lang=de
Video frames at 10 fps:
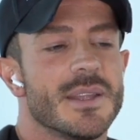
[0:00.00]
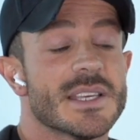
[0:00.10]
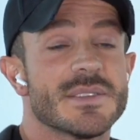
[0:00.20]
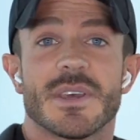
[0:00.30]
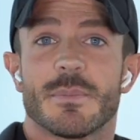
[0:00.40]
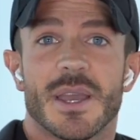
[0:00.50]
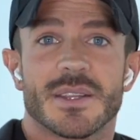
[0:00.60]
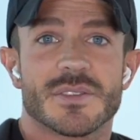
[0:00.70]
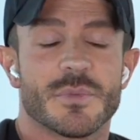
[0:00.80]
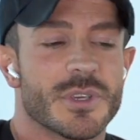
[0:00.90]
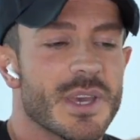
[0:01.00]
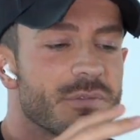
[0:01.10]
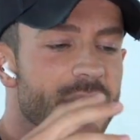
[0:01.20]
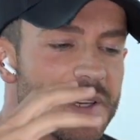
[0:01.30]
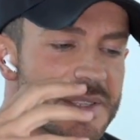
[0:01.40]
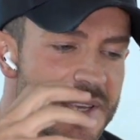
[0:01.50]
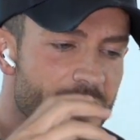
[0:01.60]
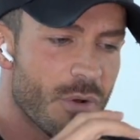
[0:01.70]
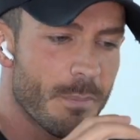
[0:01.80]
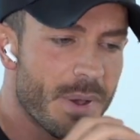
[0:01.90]
Deswegen mache ich das, um euch einfach sehr
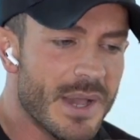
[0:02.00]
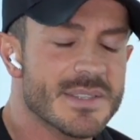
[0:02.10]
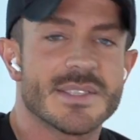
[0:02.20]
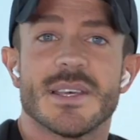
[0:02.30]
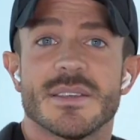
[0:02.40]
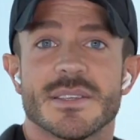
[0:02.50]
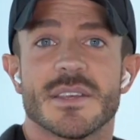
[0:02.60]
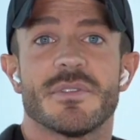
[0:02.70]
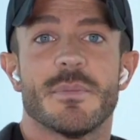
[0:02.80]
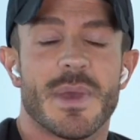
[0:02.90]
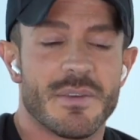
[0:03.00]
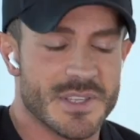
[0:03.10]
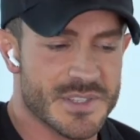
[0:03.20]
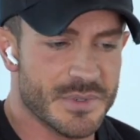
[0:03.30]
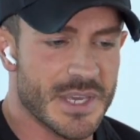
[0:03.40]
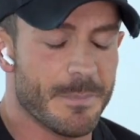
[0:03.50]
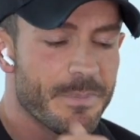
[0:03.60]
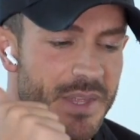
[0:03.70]
kompakt, sehr, sehr, sehr viel Mehrwert zu geben.